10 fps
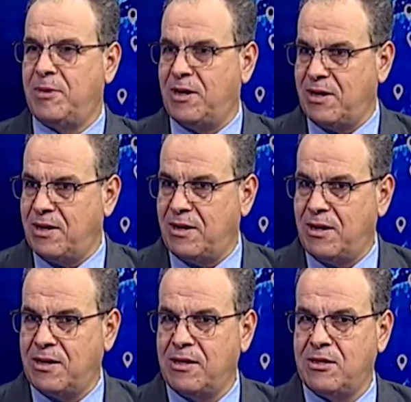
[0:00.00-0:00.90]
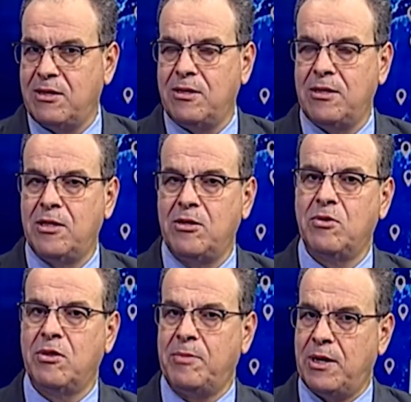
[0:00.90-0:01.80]
الخير لك سيدتي
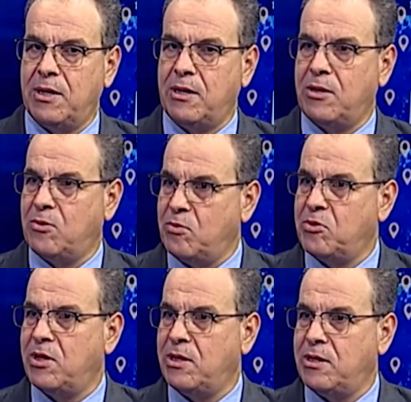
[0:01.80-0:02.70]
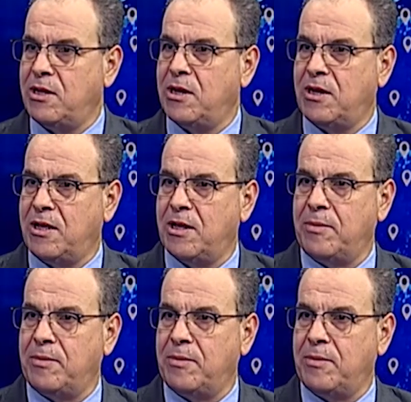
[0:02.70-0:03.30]
وصباح الخير لكل مشاهدينا الكرام